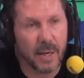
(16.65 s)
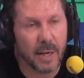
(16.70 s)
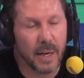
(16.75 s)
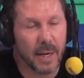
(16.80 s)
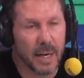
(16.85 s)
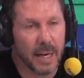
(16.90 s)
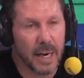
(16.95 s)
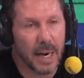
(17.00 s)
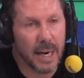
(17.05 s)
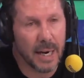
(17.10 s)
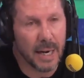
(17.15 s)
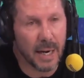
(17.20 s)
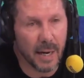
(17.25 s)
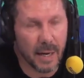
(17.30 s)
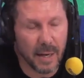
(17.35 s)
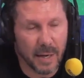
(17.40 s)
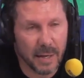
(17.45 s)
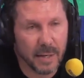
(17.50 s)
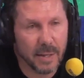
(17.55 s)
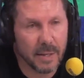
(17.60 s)
en el
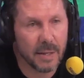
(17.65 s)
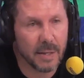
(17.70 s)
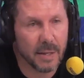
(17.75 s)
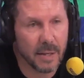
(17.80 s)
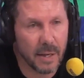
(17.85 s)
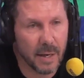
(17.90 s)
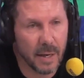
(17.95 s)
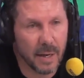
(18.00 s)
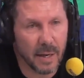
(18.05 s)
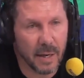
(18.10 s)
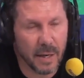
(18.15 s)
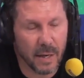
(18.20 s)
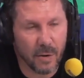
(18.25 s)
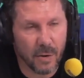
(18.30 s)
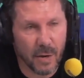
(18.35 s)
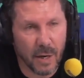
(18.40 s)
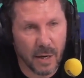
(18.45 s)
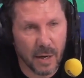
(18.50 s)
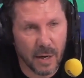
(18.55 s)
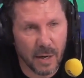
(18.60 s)
alargue, eh,
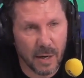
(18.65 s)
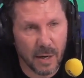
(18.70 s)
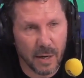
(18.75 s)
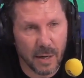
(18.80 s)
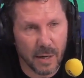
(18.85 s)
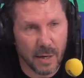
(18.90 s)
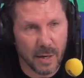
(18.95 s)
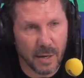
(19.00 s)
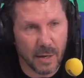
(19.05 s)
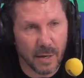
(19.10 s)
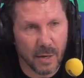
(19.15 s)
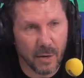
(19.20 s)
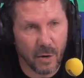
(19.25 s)
con el,